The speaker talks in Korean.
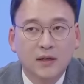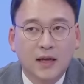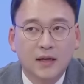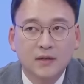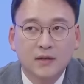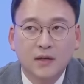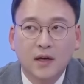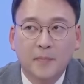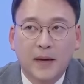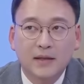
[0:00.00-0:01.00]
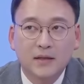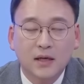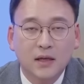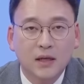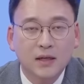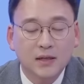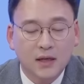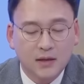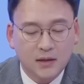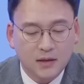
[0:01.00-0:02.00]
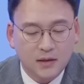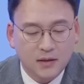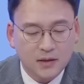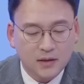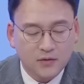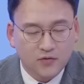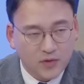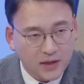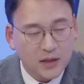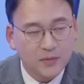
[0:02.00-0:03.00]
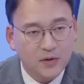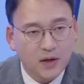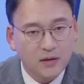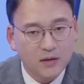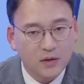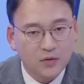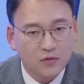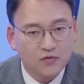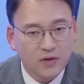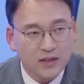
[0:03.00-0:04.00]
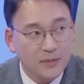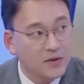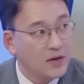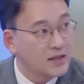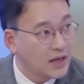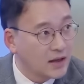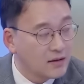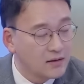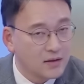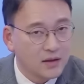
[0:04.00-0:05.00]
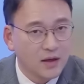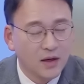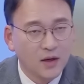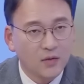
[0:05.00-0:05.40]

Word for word: 당시에 만찬 행사를 누가 참석했는지 또 누가 참석하지 않았는지